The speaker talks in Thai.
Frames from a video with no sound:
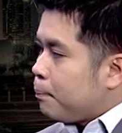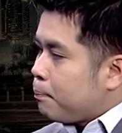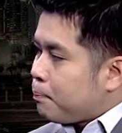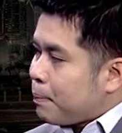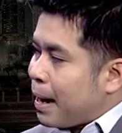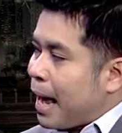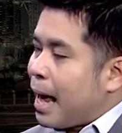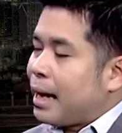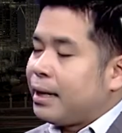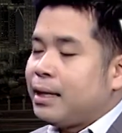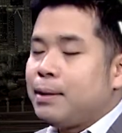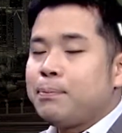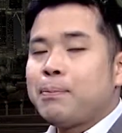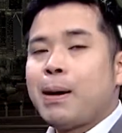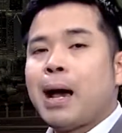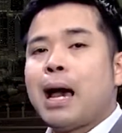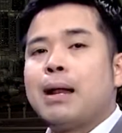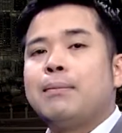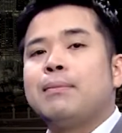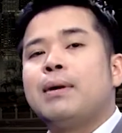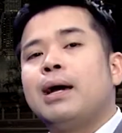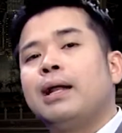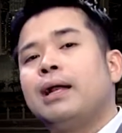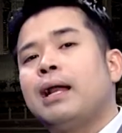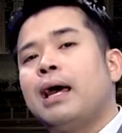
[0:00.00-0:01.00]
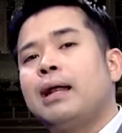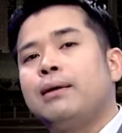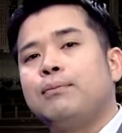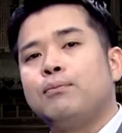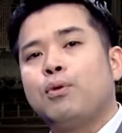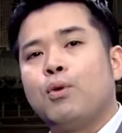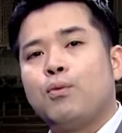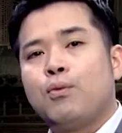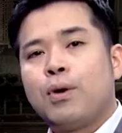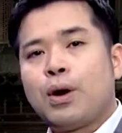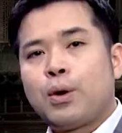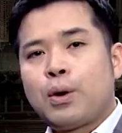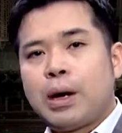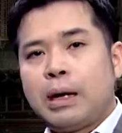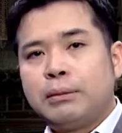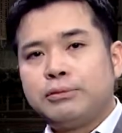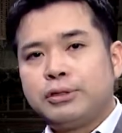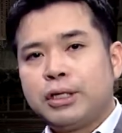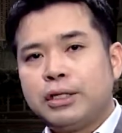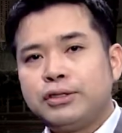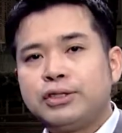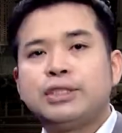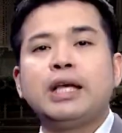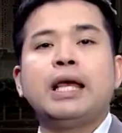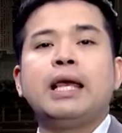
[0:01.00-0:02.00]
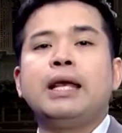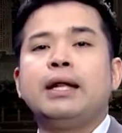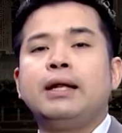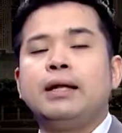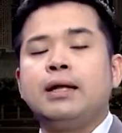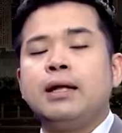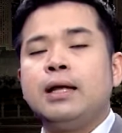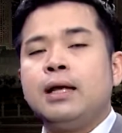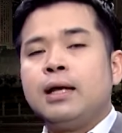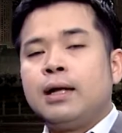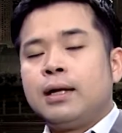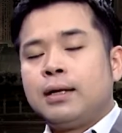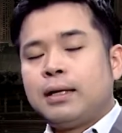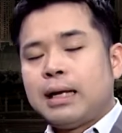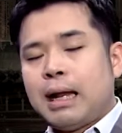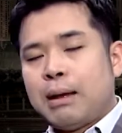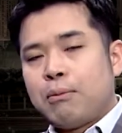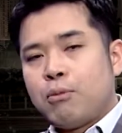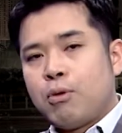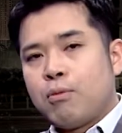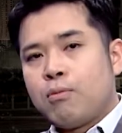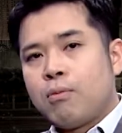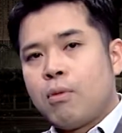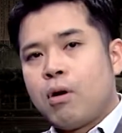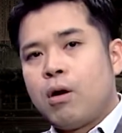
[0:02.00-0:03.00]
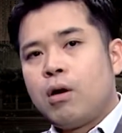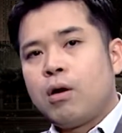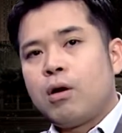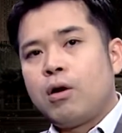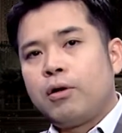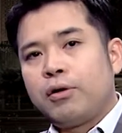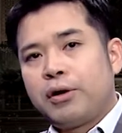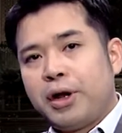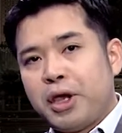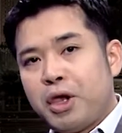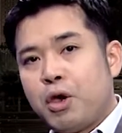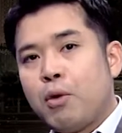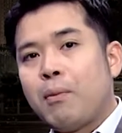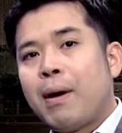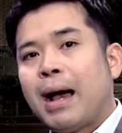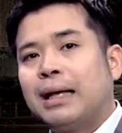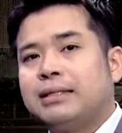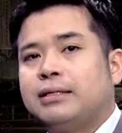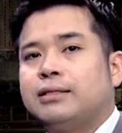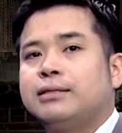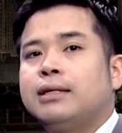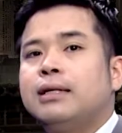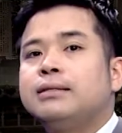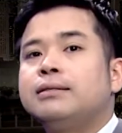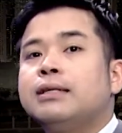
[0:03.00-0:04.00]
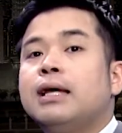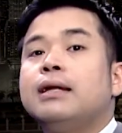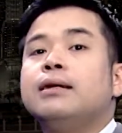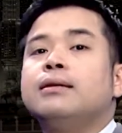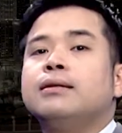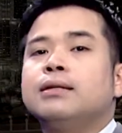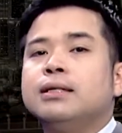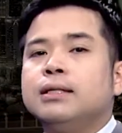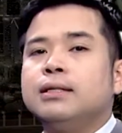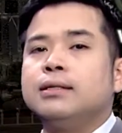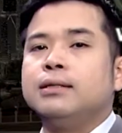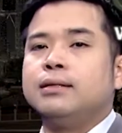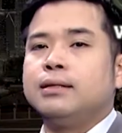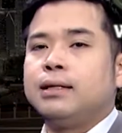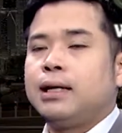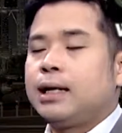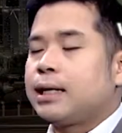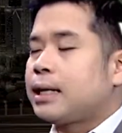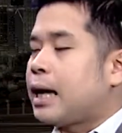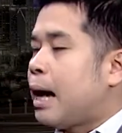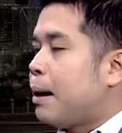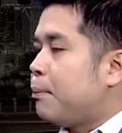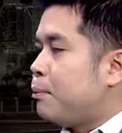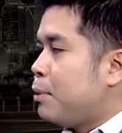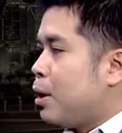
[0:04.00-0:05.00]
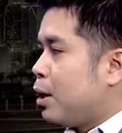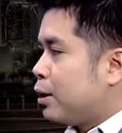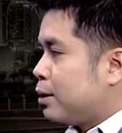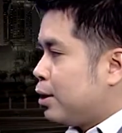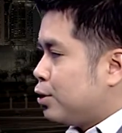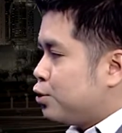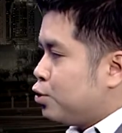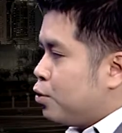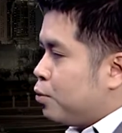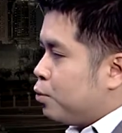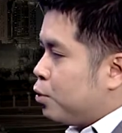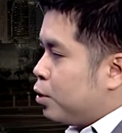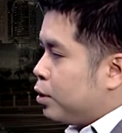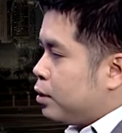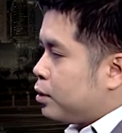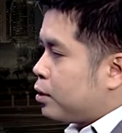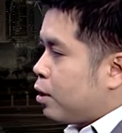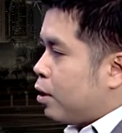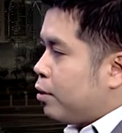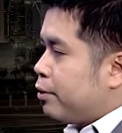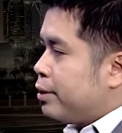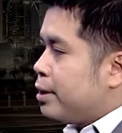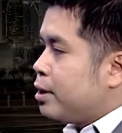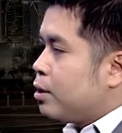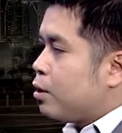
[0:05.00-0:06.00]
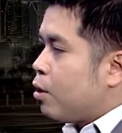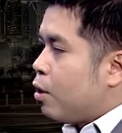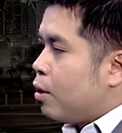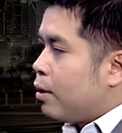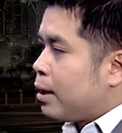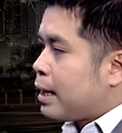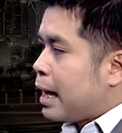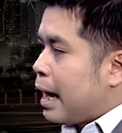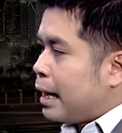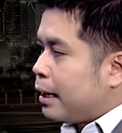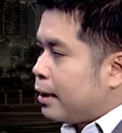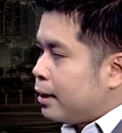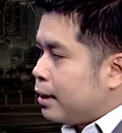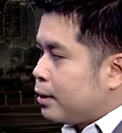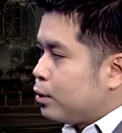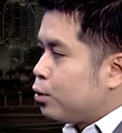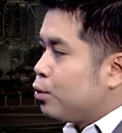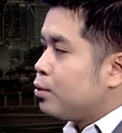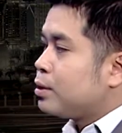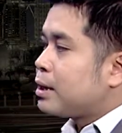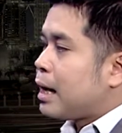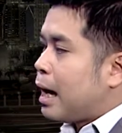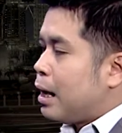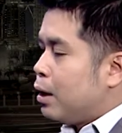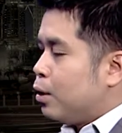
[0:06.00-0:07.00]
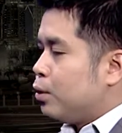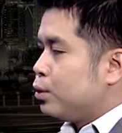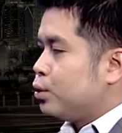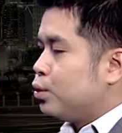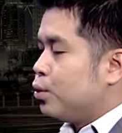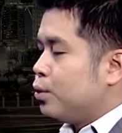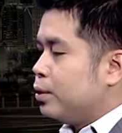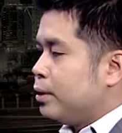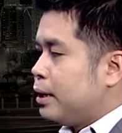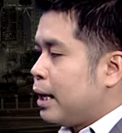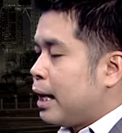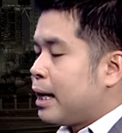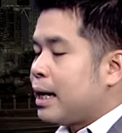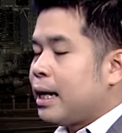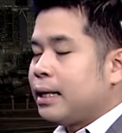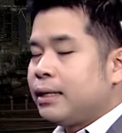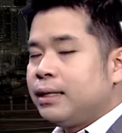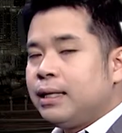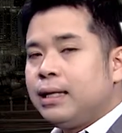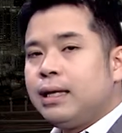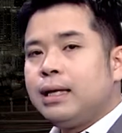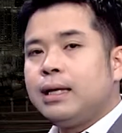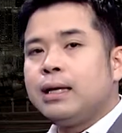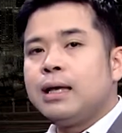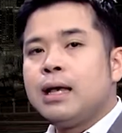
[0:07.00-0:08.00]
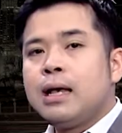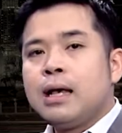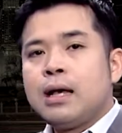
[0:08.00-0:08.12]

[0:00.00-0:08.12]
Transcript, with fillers: 8ที่ผ่านมานั้นผมว่าความชัดเจนในมุมมองของนโยบายจะชัดเจนขึ้นนะครับแล้วก็จะส่งผลต่อเรื่องของการกระตุ้นการลงทุน ในขณะที่